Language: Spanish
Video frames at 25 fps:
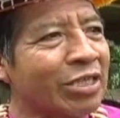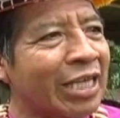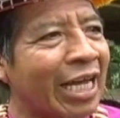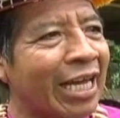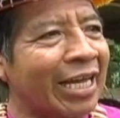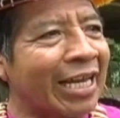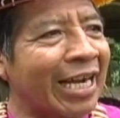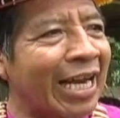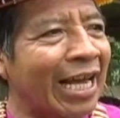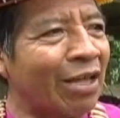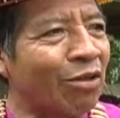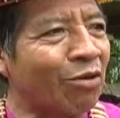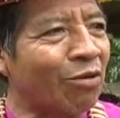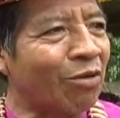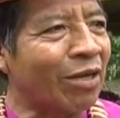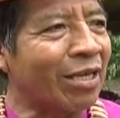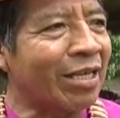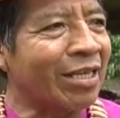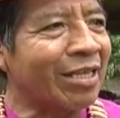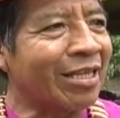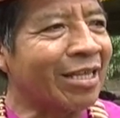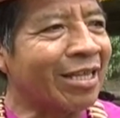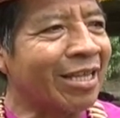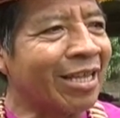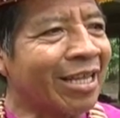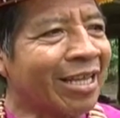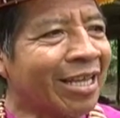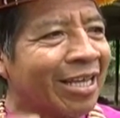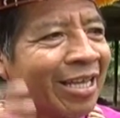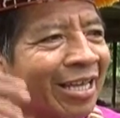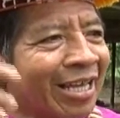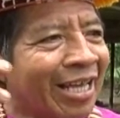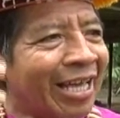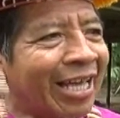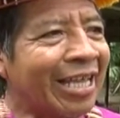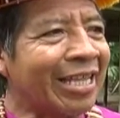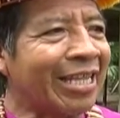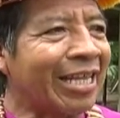sagrado en,
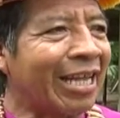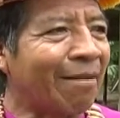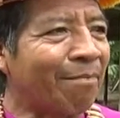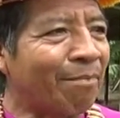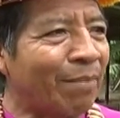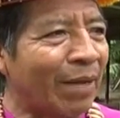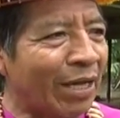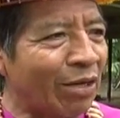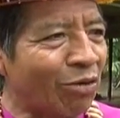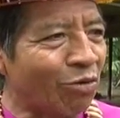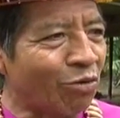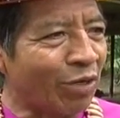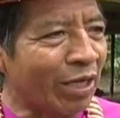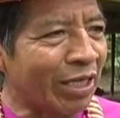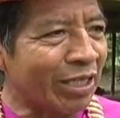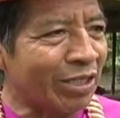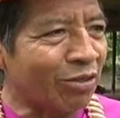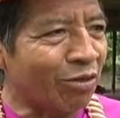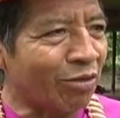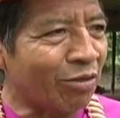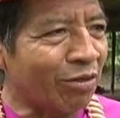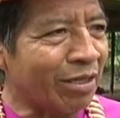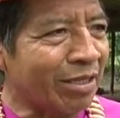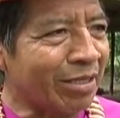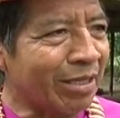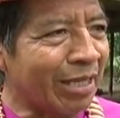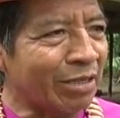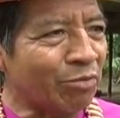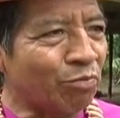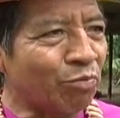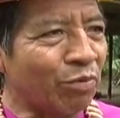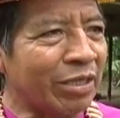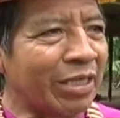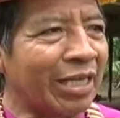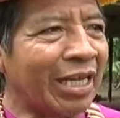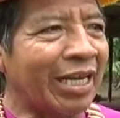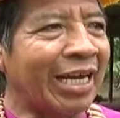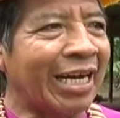en el Perú, eso,
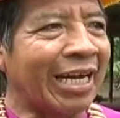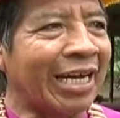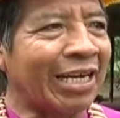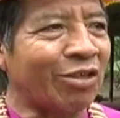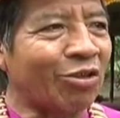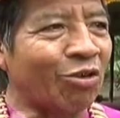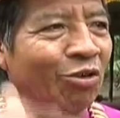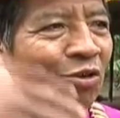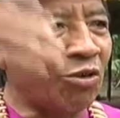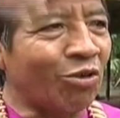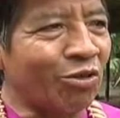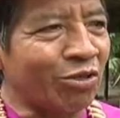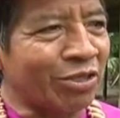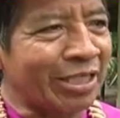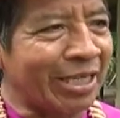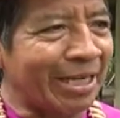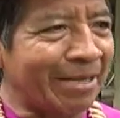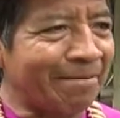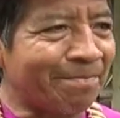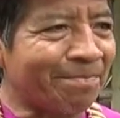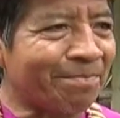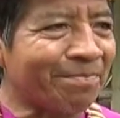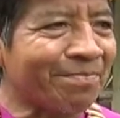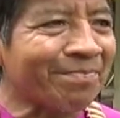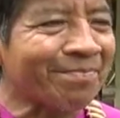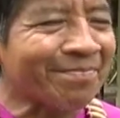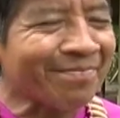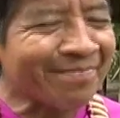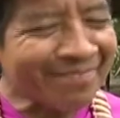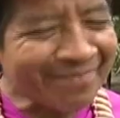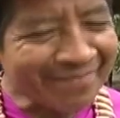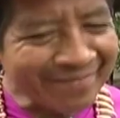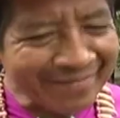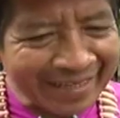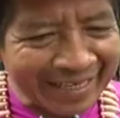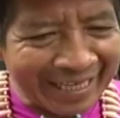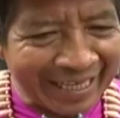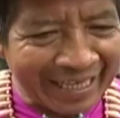después de la Gartococha.
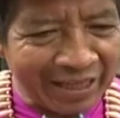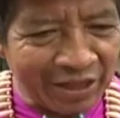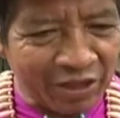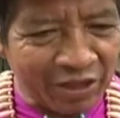También.